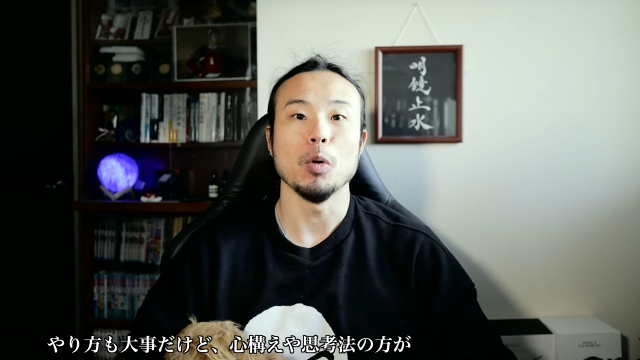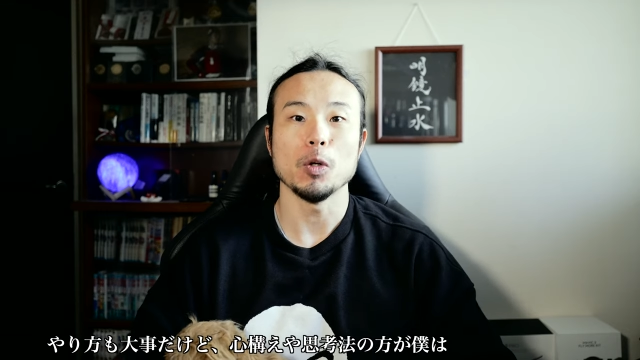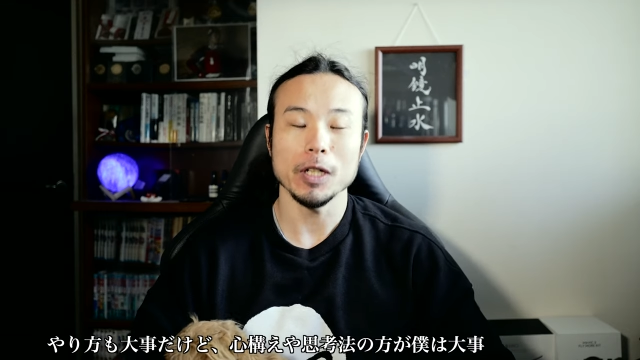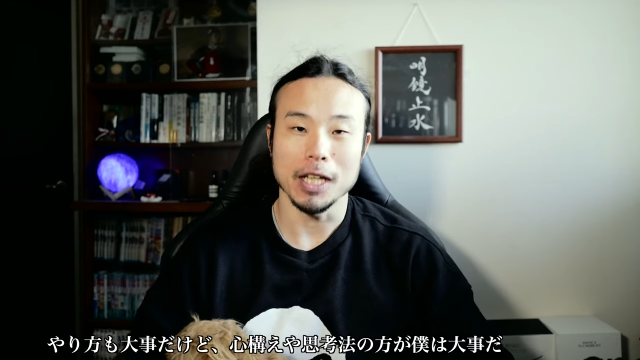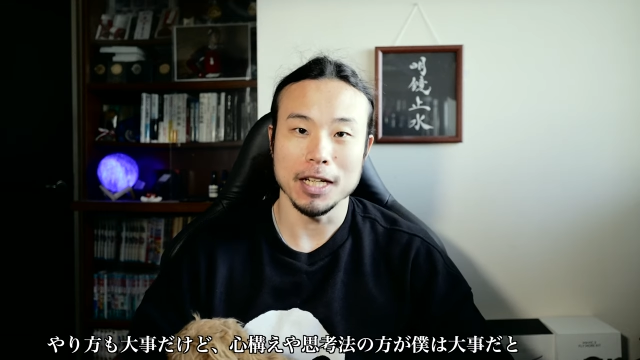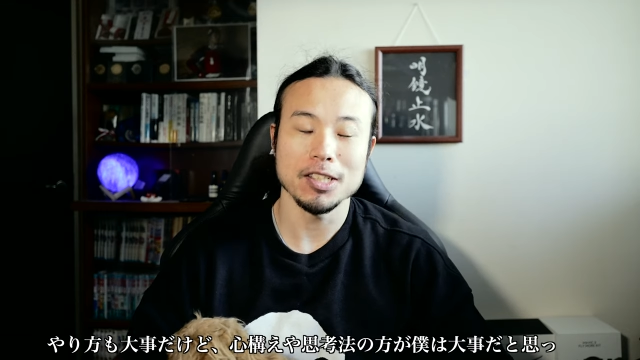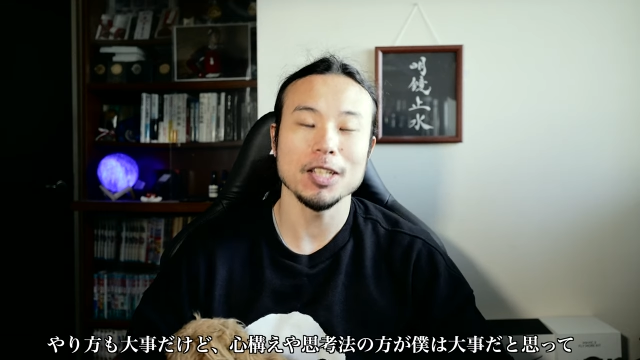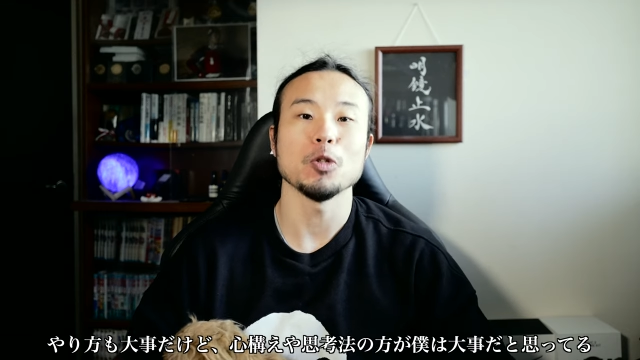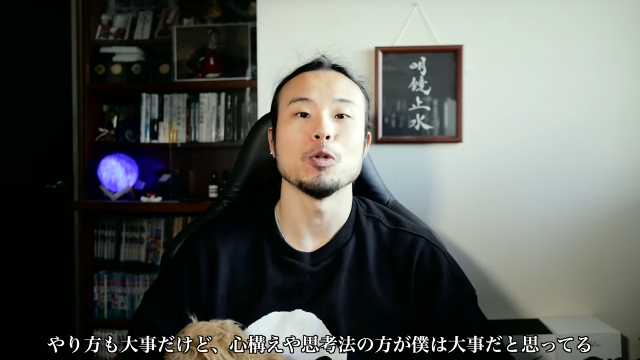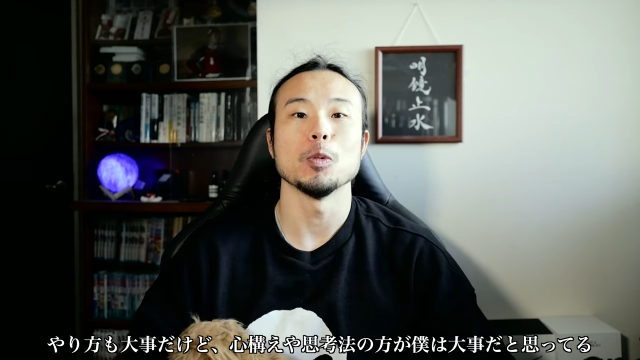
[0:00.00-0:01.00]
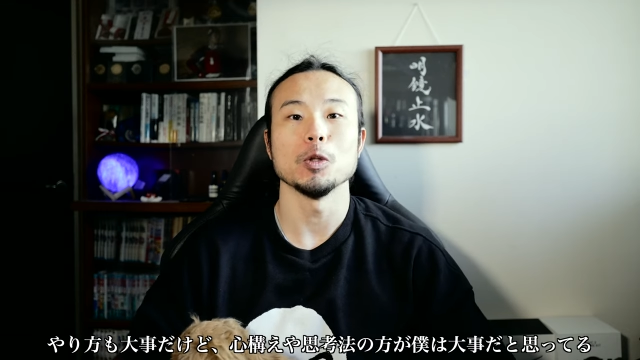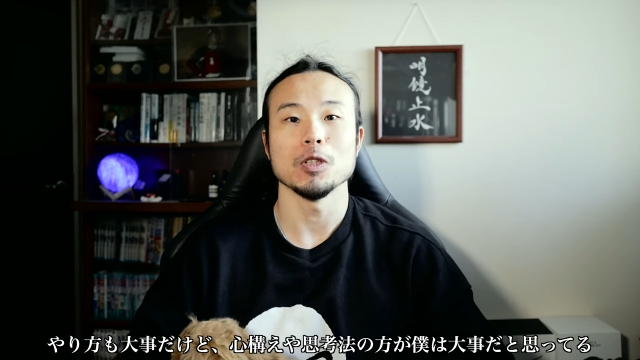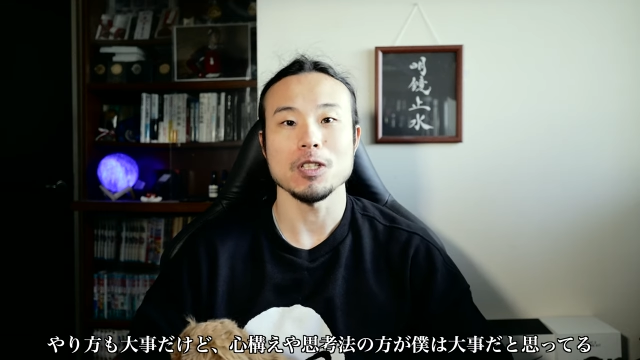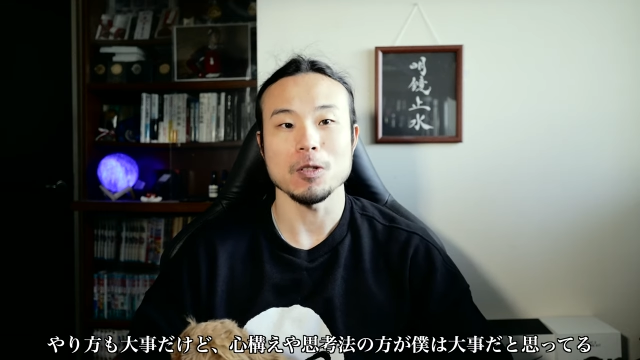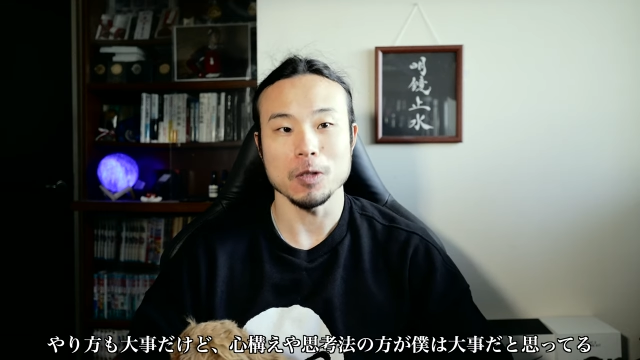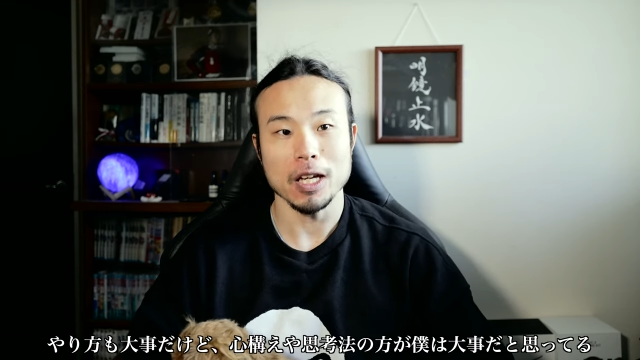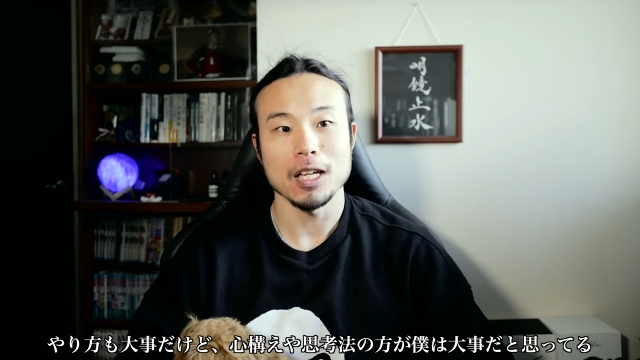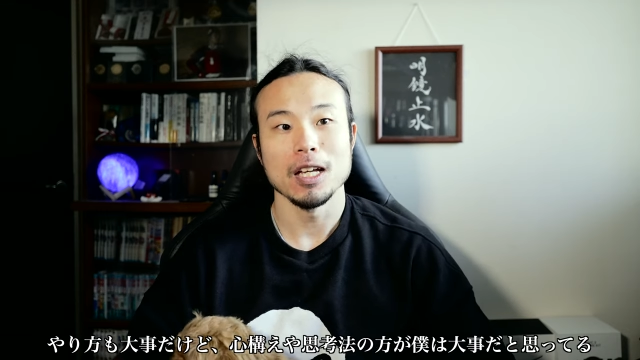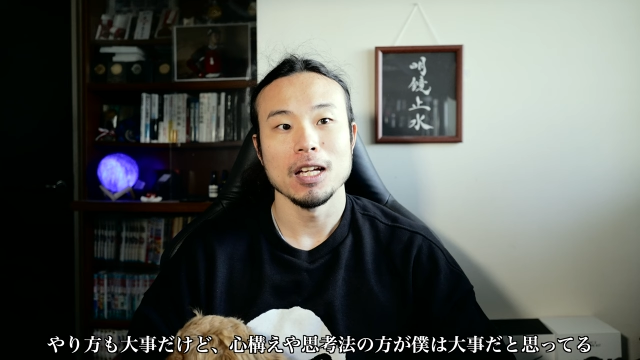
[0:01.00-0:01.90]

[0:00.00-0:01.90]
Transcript: 僕は大事だと思うんですよね。